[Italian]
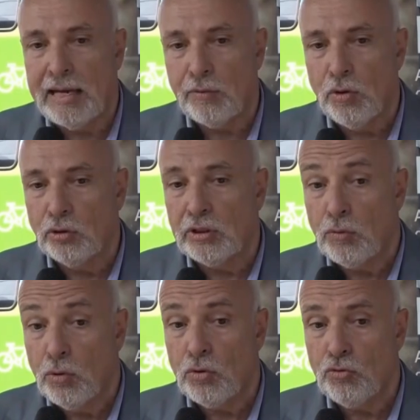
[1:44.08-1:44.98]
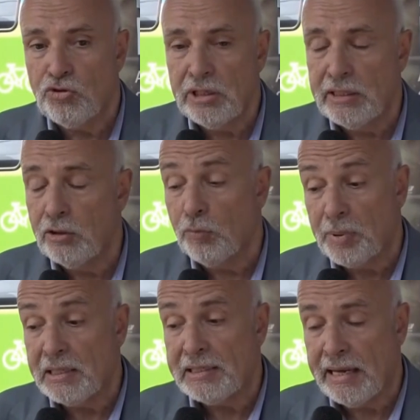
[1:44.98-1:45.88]
nel sangue oltre a quello
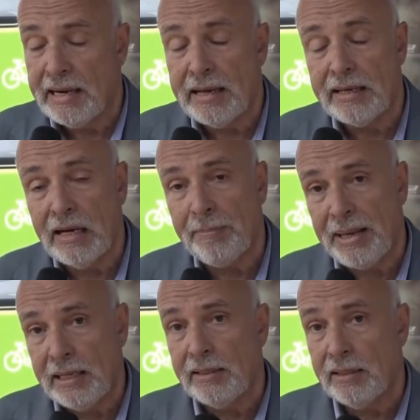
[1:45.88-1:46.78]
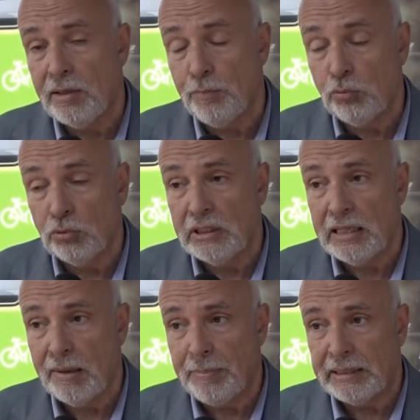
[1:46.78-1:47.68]
consentito per rischiare anche la perdita di punti
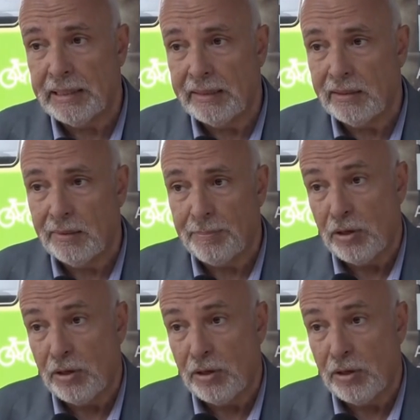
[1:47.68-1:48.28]
della patente,